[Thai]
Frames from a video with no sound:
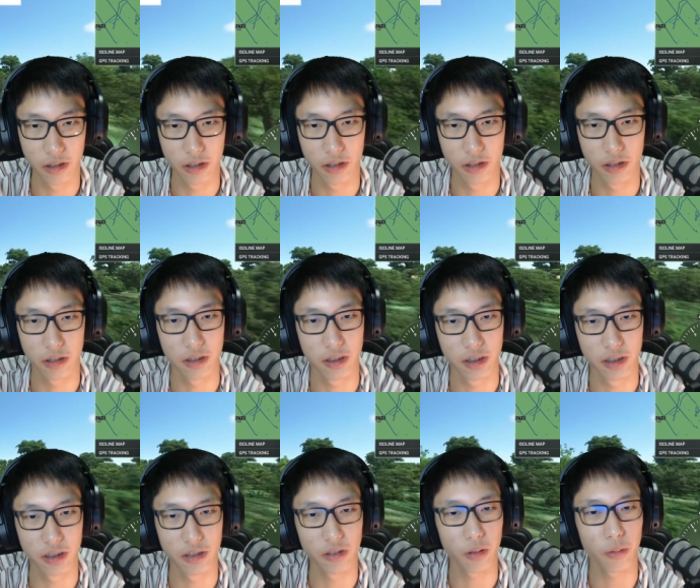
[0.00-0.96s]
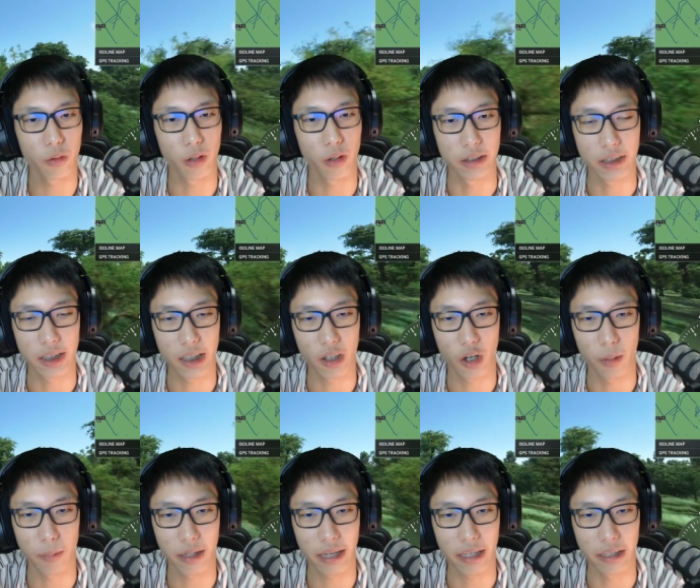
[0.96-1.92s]
อยโอ้กว่าจะเทคออ
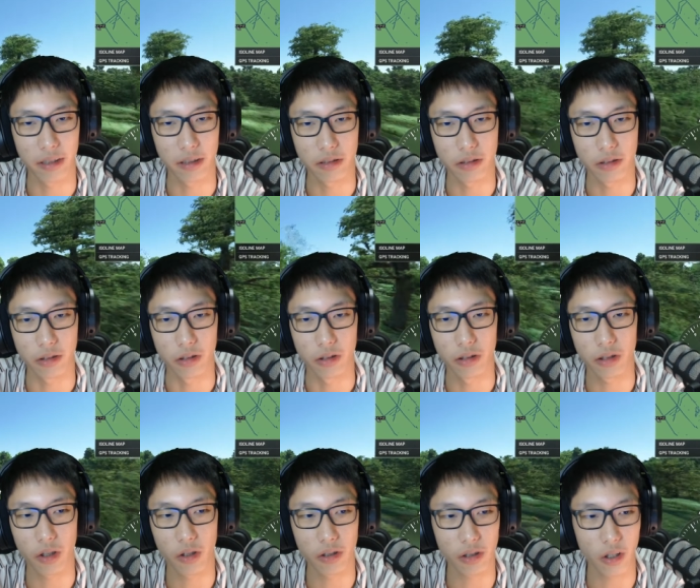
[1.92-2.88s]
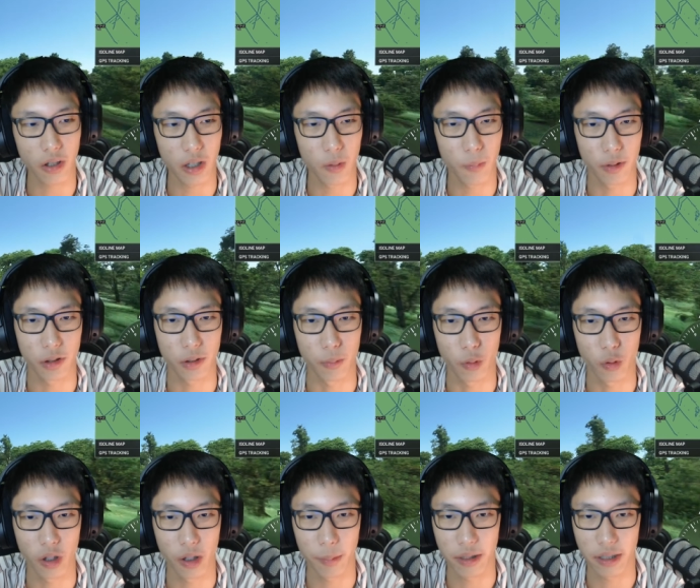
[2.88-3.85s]
ฟได้โอ้โหต้องเร็วพอสมค
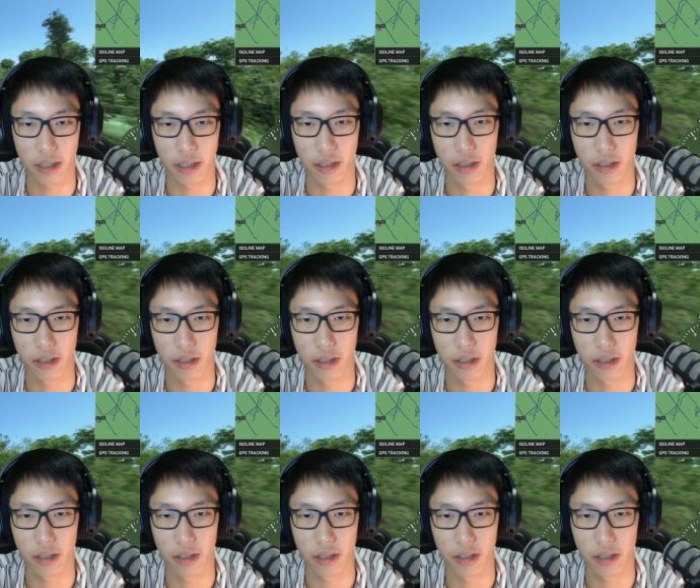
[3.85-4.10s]
วรปะเนี่ย